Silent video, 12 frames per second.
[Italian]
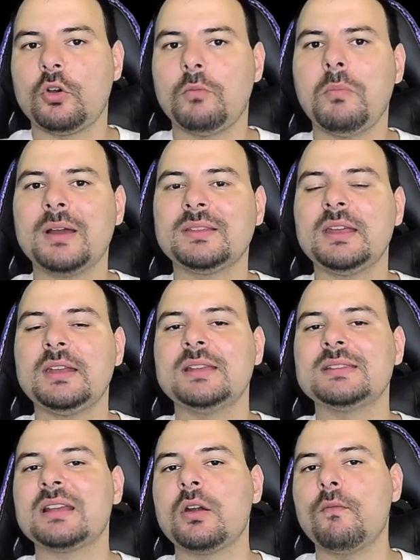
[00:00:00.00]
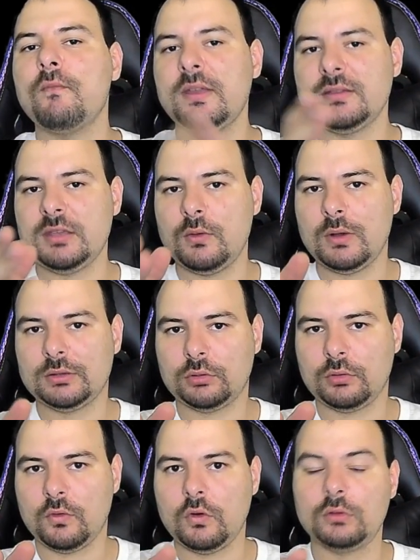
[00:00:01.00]
batterie sarà un
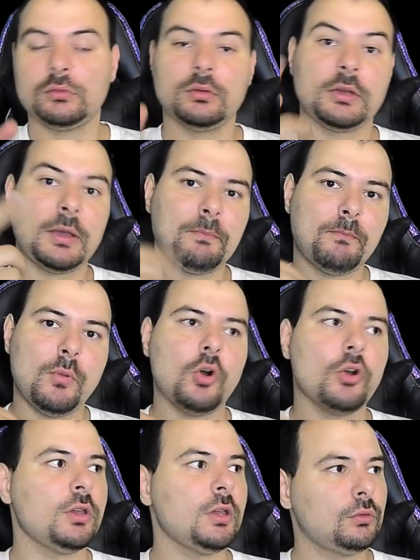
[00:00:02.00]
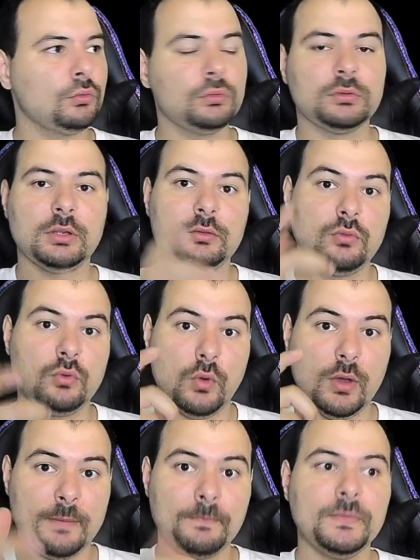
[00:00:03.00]
24 volt che poi tutte e
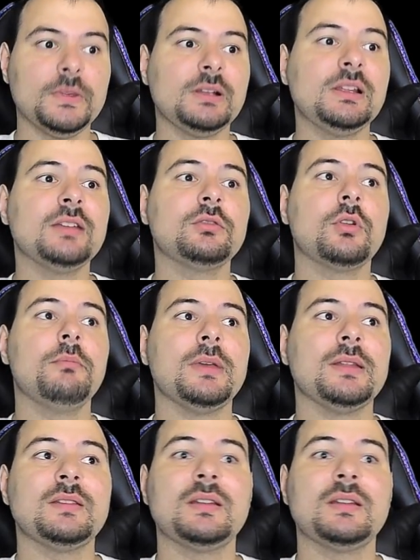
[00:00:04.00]
due li andrò a mettere